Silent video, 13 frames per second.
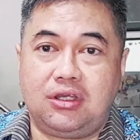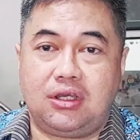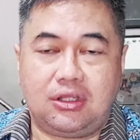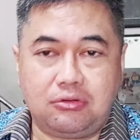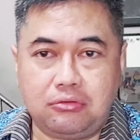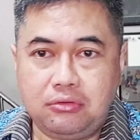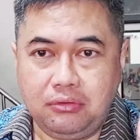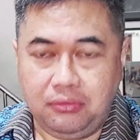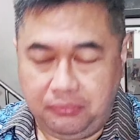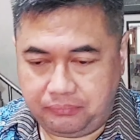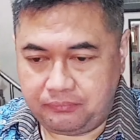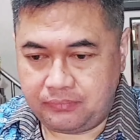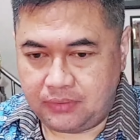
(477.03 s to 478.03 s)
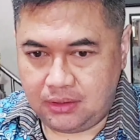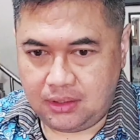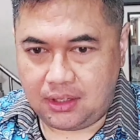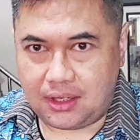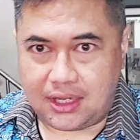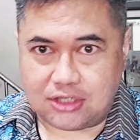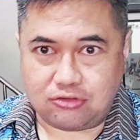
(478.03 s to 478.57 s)
cuy ya itu
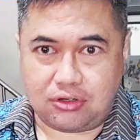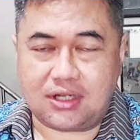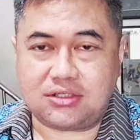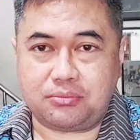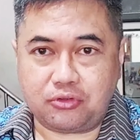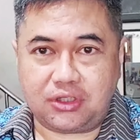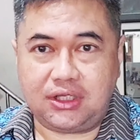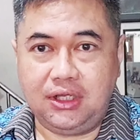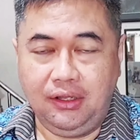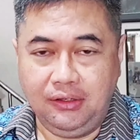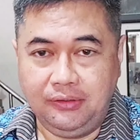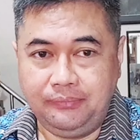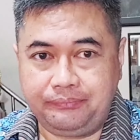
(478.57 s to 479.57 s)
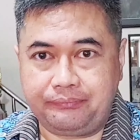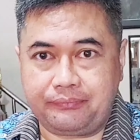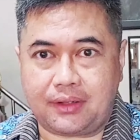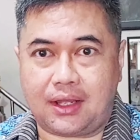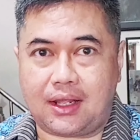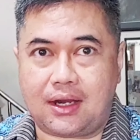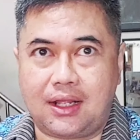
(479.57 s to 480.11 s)
nggak suka nasi putih
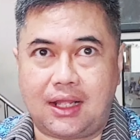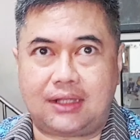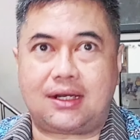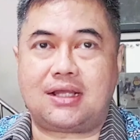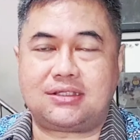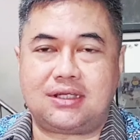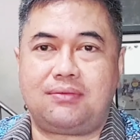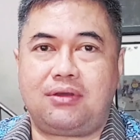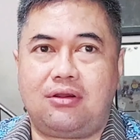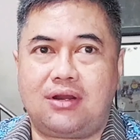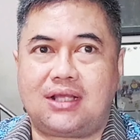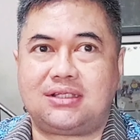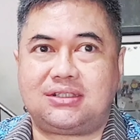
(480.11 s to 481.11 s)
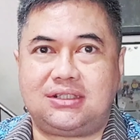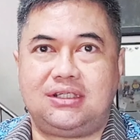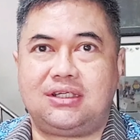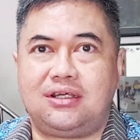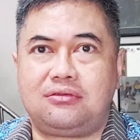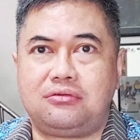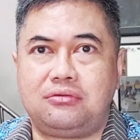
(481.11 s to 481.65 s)
karena nggak terasa tapi kalau
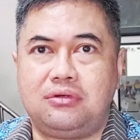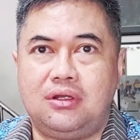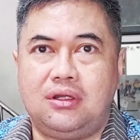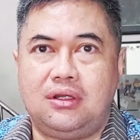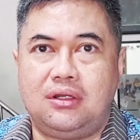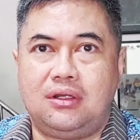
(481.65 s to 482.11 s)
nasinya itu